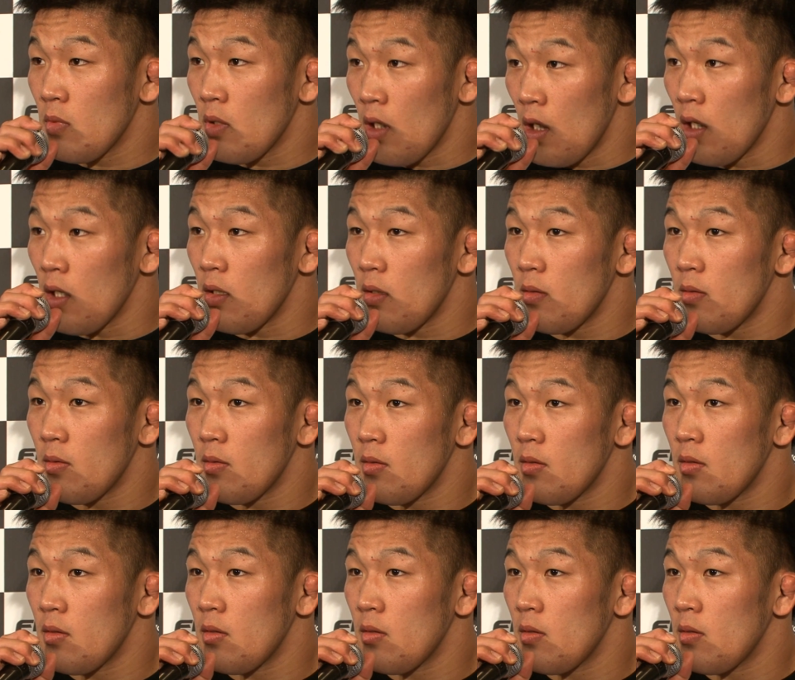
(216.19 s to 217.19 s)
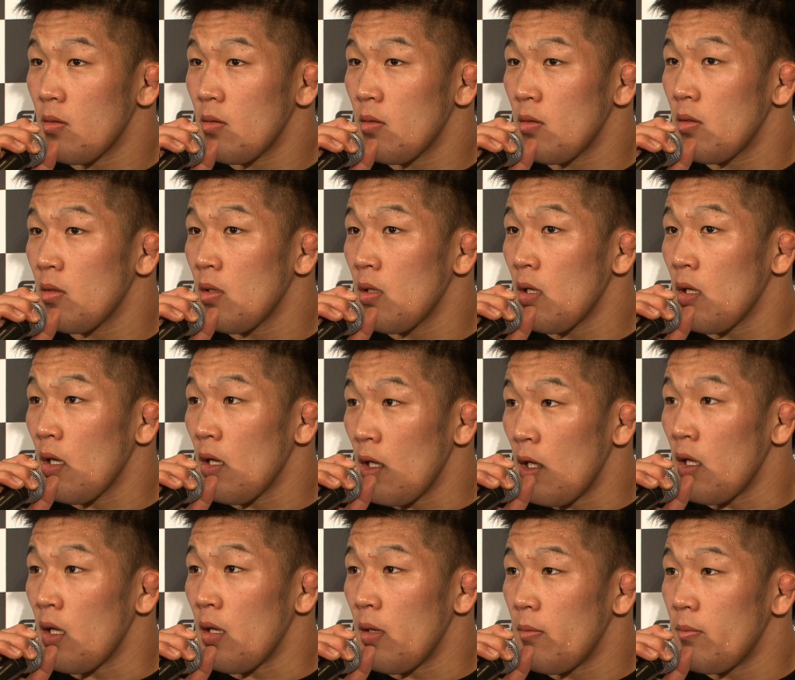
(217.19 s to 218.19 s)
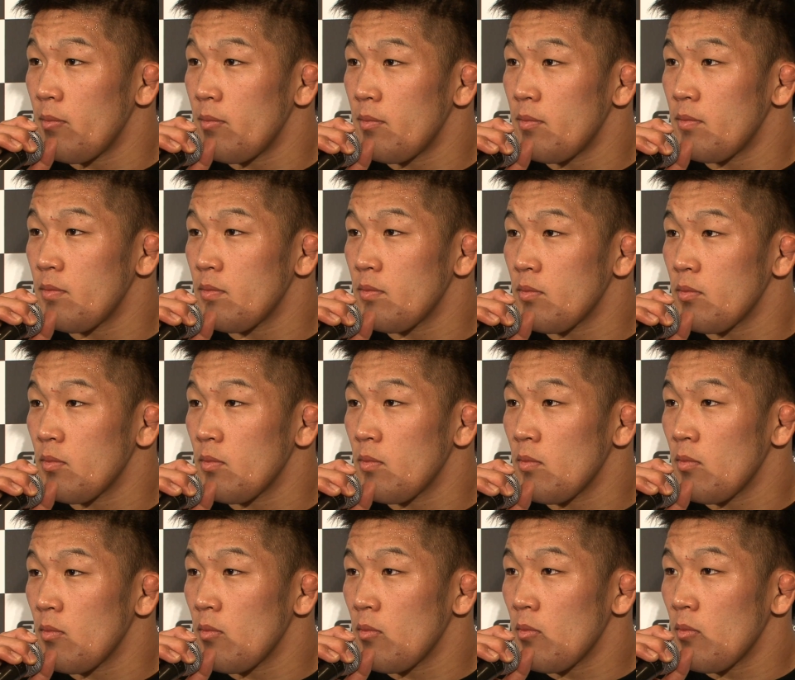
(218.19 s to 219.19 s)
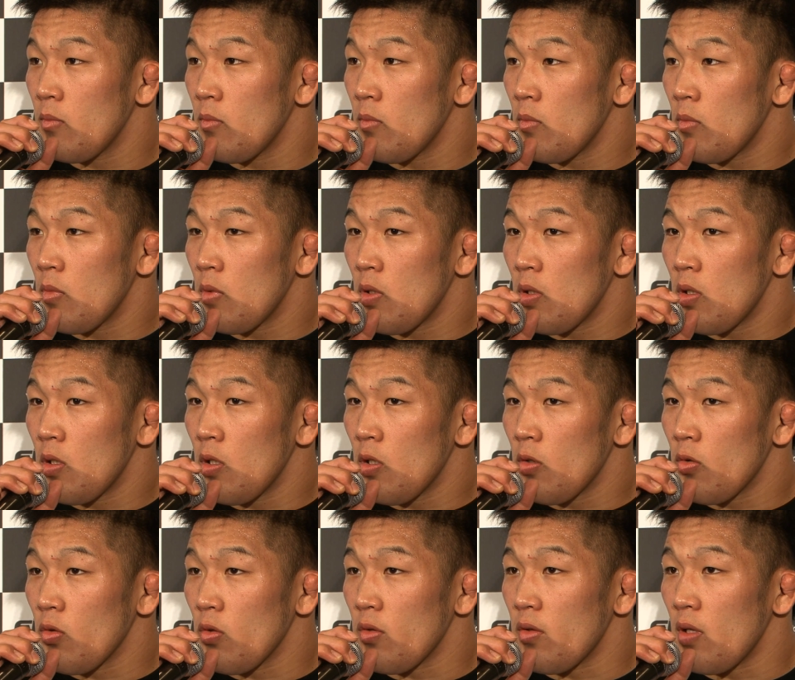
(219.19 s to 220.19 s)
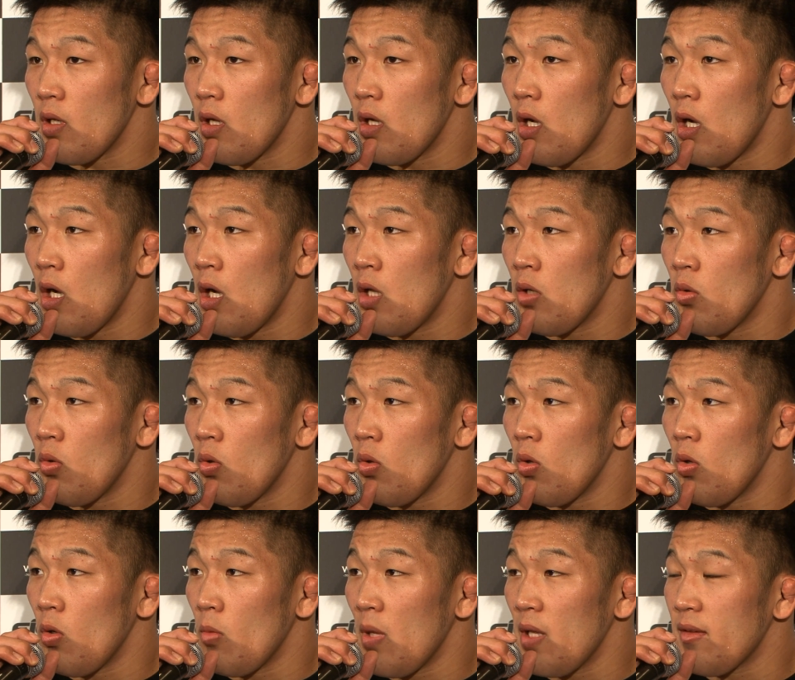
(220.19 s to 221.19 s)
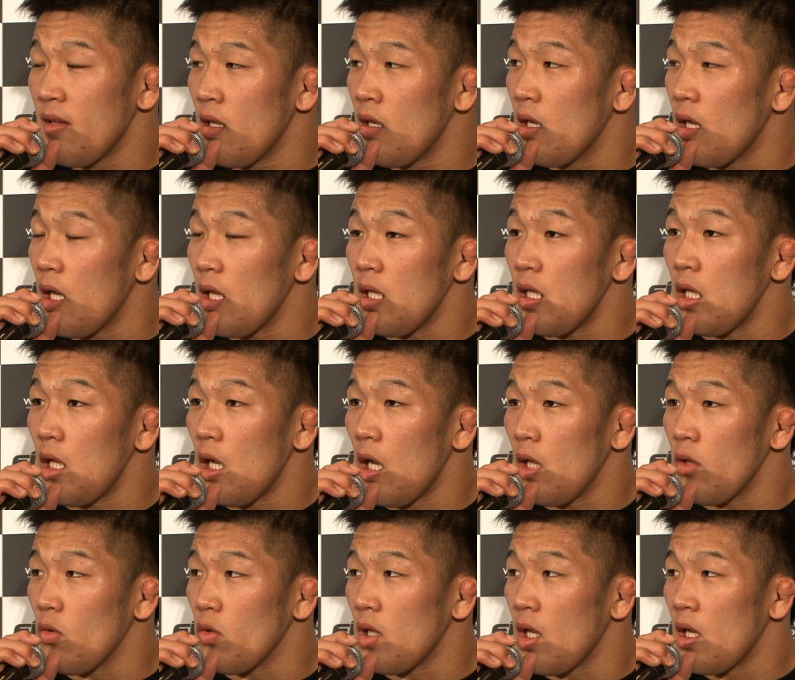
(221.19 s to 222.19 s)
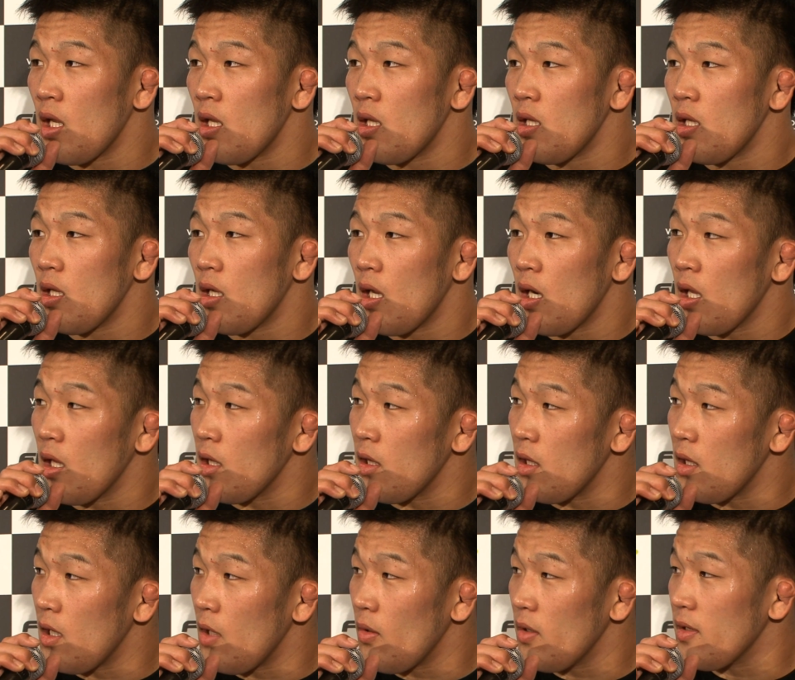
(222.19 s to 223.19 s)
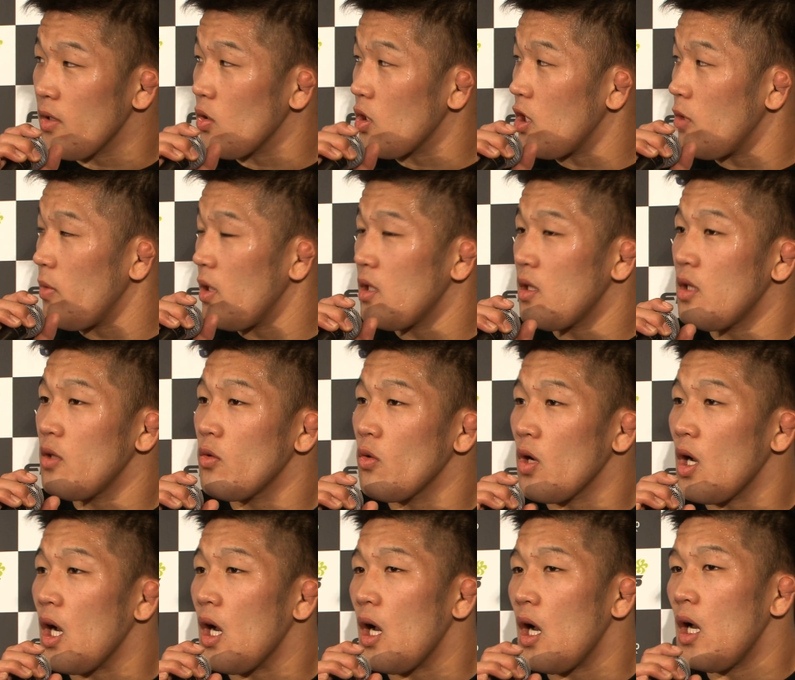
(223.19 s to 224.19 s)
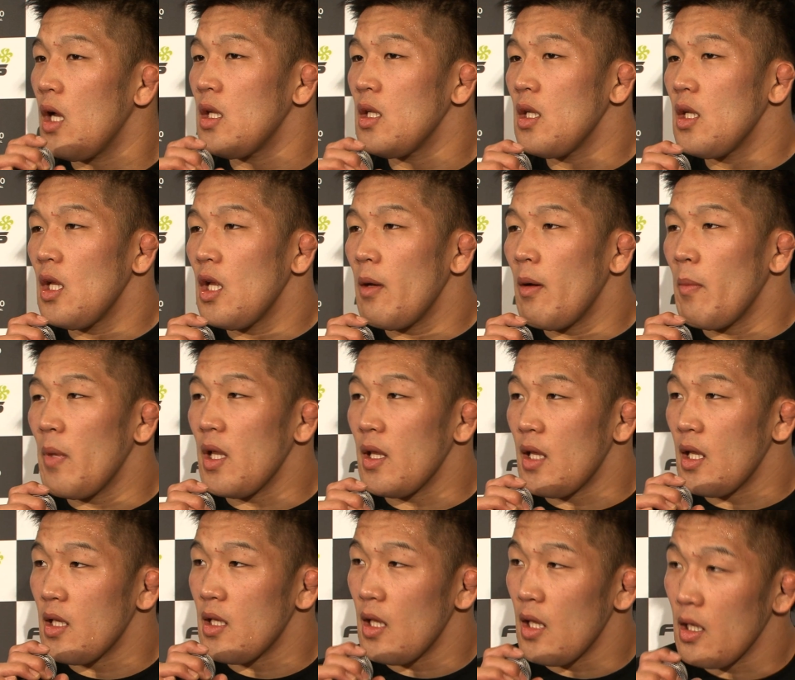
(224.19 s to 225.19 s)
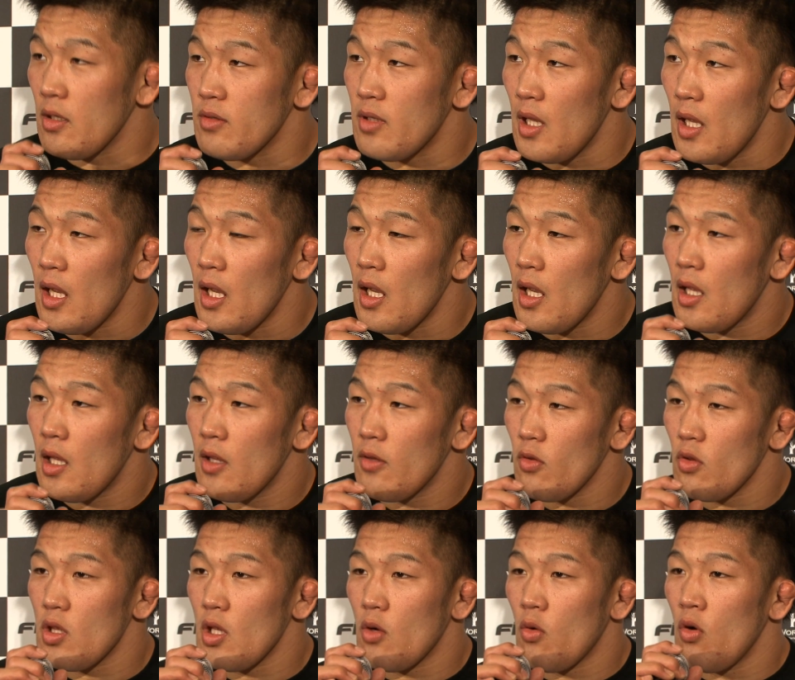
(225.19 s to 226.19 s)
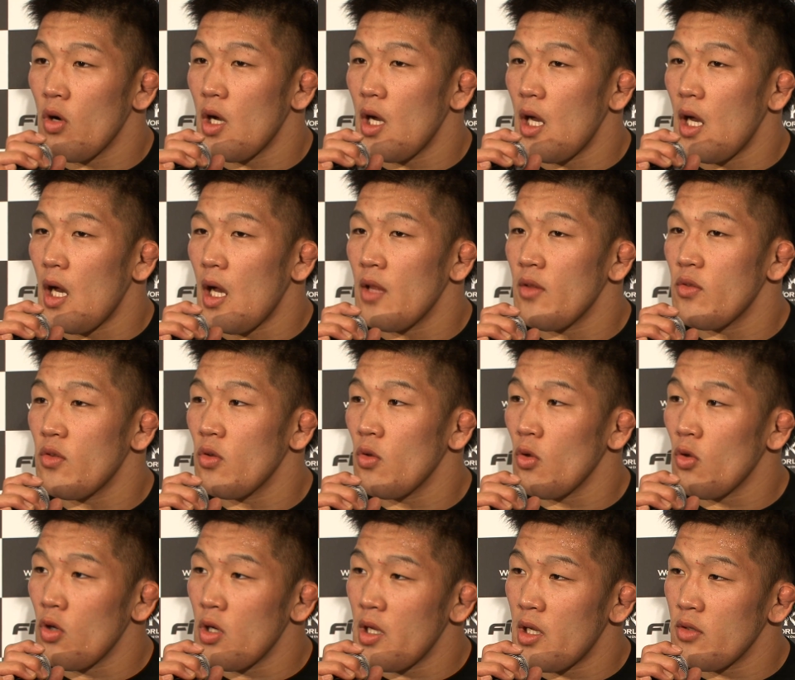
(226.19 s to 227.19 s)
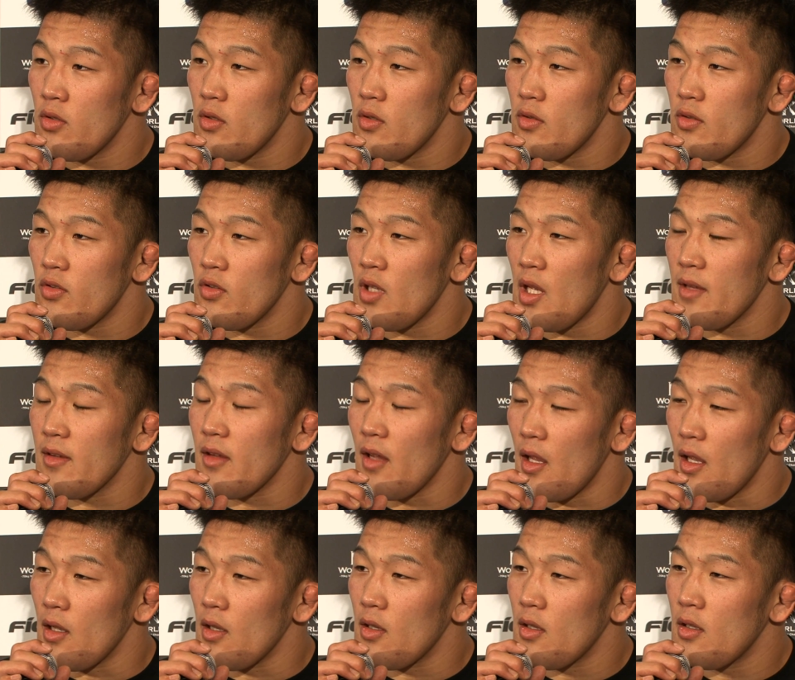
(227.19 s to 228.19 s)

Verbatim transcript: はい、えー、見えたんですけれども、はい、今日の寝技の内容については自己評価とあの、まあ、前回あの打撃から寝技の決めっていうのがまだできてなくてそして今回アンズ・ノドリアルス・ナンセン